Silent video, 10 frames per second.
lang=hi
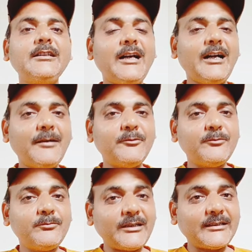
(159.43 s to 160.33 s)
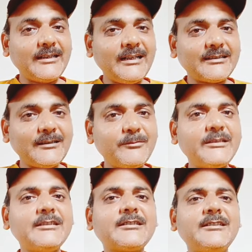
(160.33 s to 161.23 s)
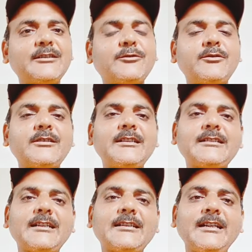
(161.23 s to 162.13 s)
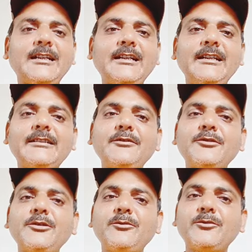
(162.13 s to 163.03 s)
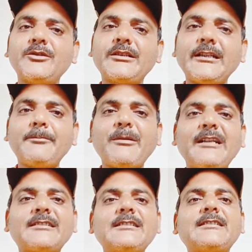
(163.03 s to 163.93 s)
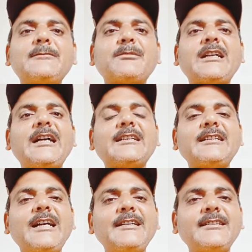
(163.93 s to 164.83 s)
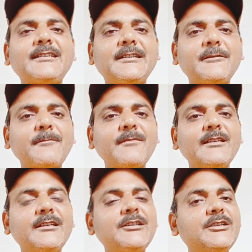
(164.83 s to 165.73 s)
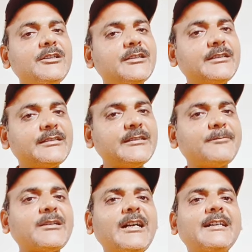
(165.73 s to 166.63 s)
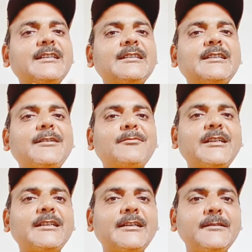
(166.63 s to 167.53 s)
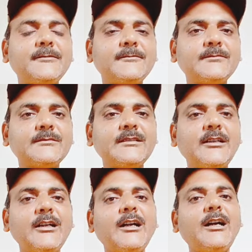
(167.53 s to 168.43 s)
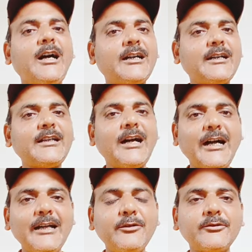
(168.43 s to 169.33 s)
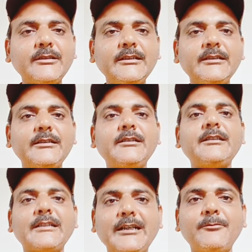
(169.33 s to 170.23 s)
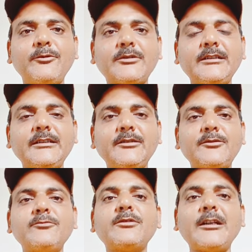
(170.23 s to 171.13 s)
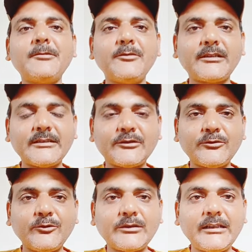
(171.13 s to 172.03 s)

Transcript: अब वृद्धा आश्रम में इसलिए छोड़ दिया जाता है क्योंकि उनके पास किसी प्रकार की आय नहीं है किसी प्रकार की इनकम नहीं है अगर आय होती इनकम होती तो उनका भी वर्चस्व होता